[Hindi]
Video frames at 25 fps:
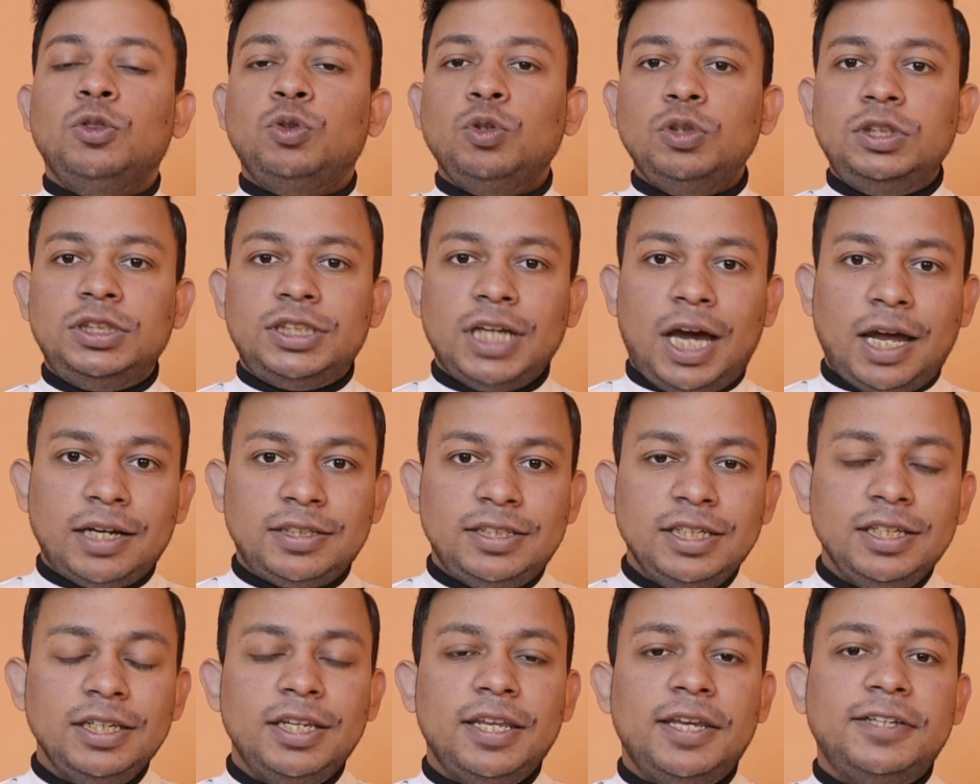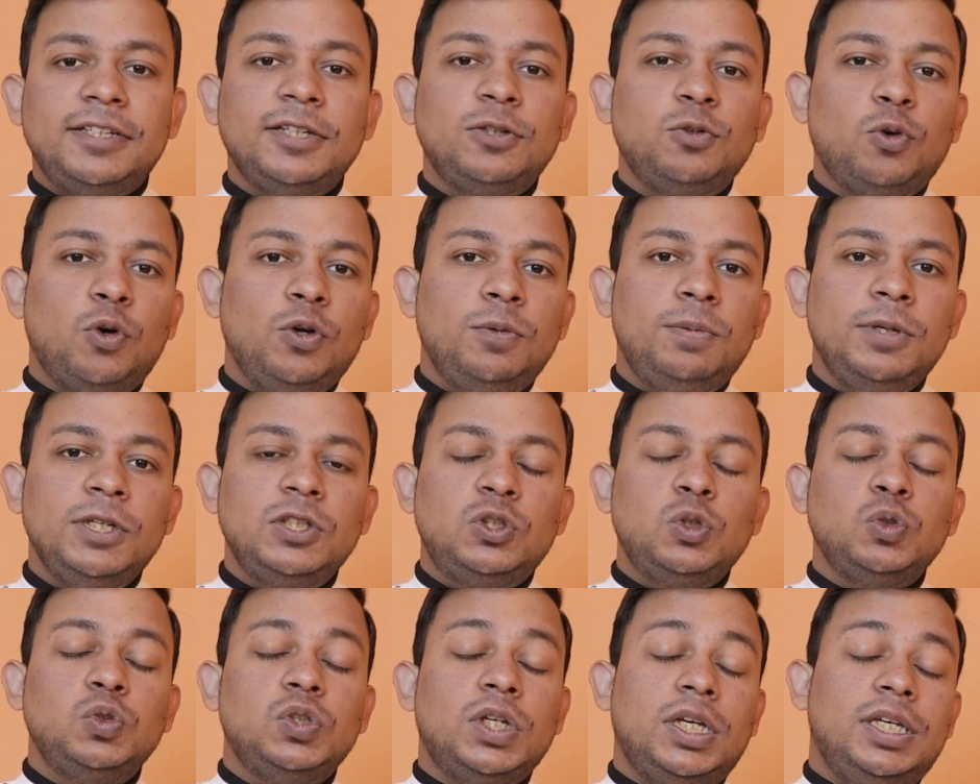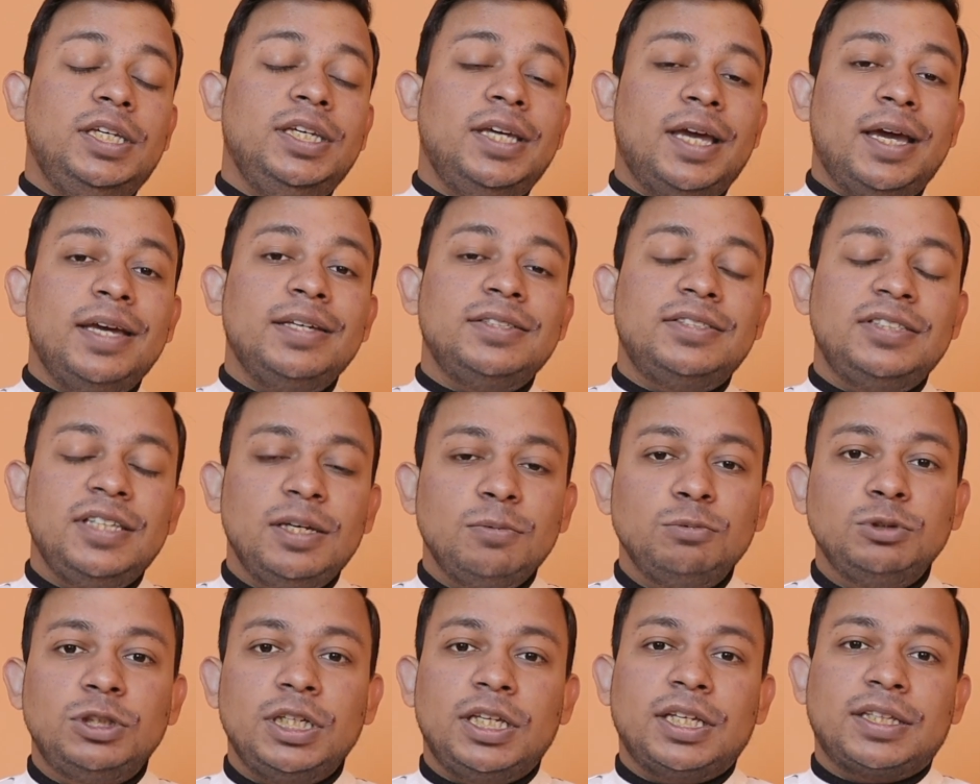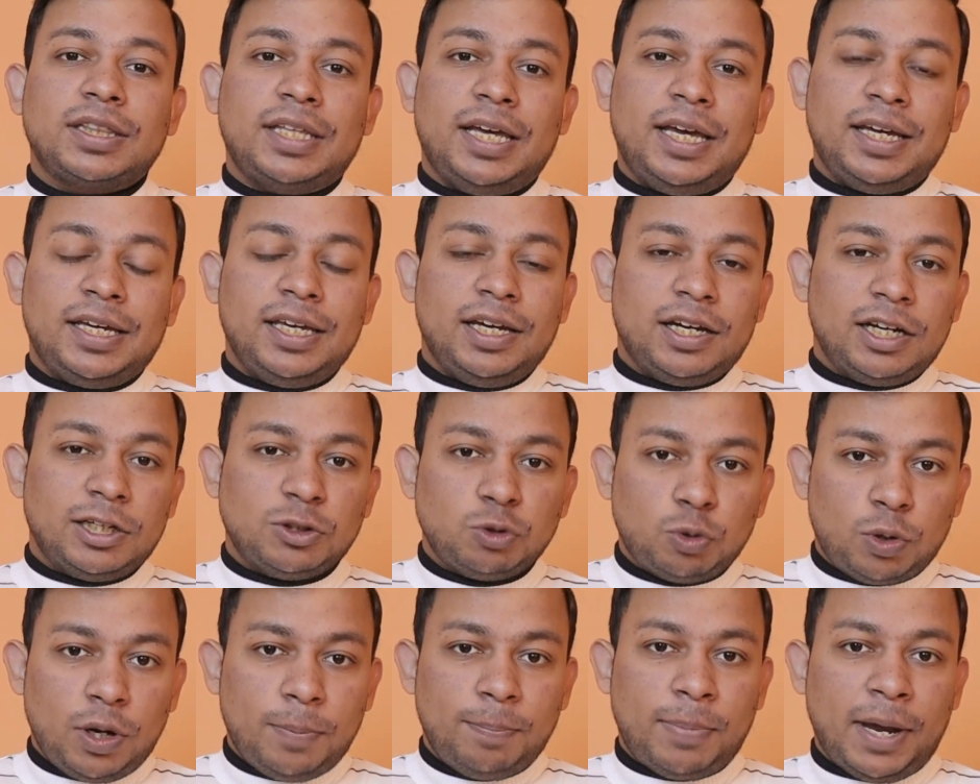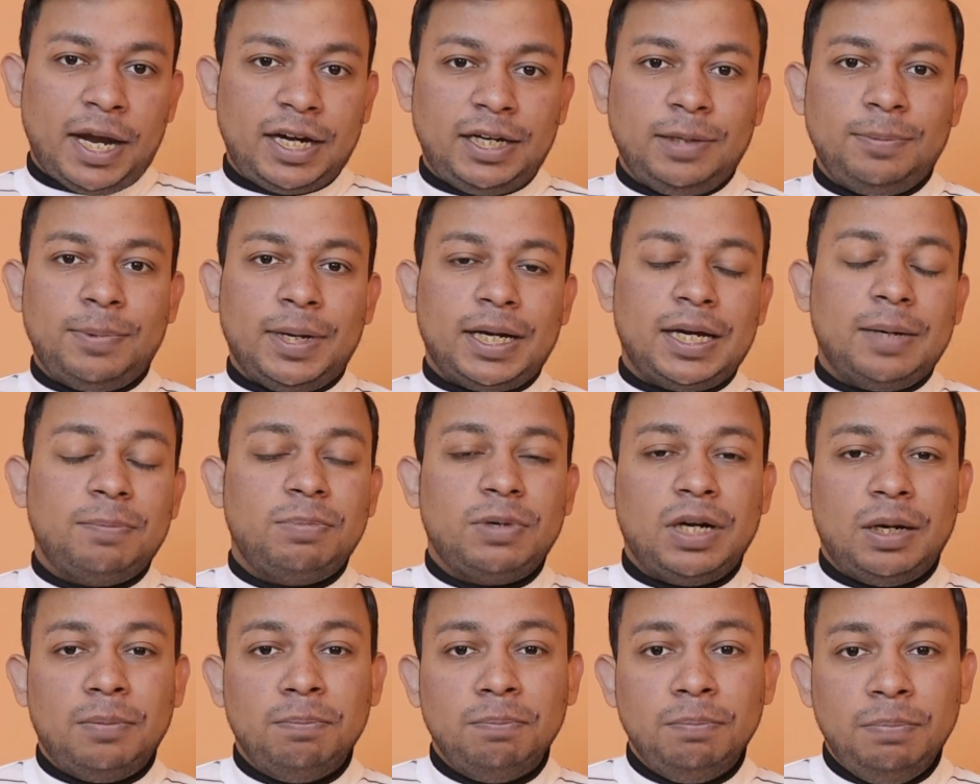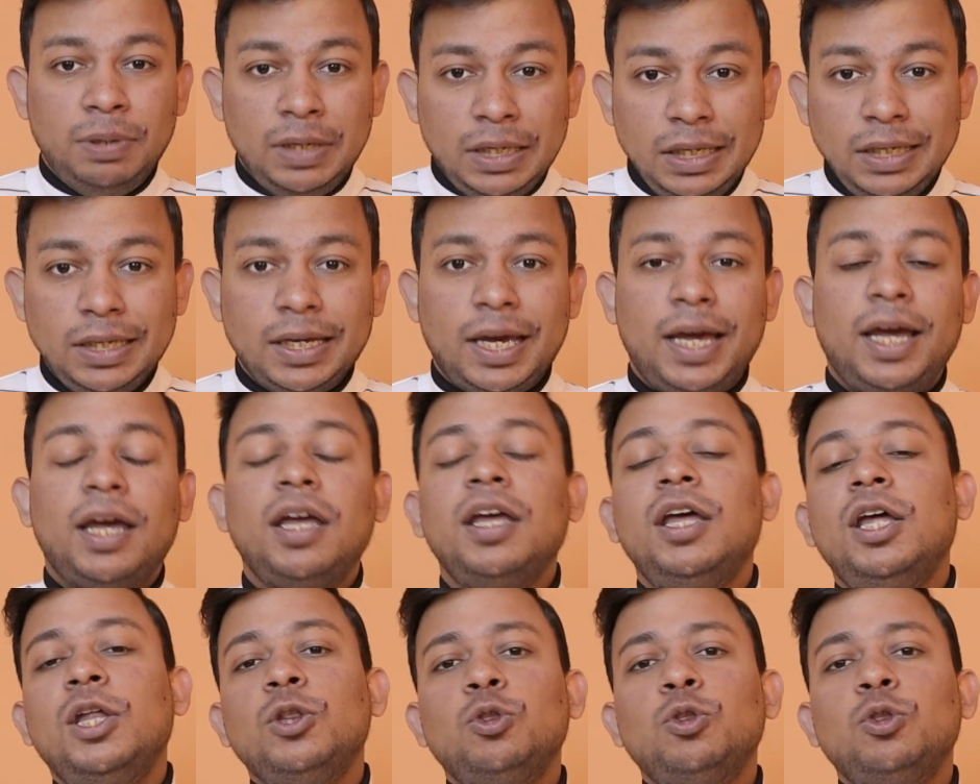तो चार्जिंग रिलेटेड कोई भी इशू इश्यूज नहीं है इससे मुझे लगता है कि अगर थोड़ा बैटरी बैकअप कम भी है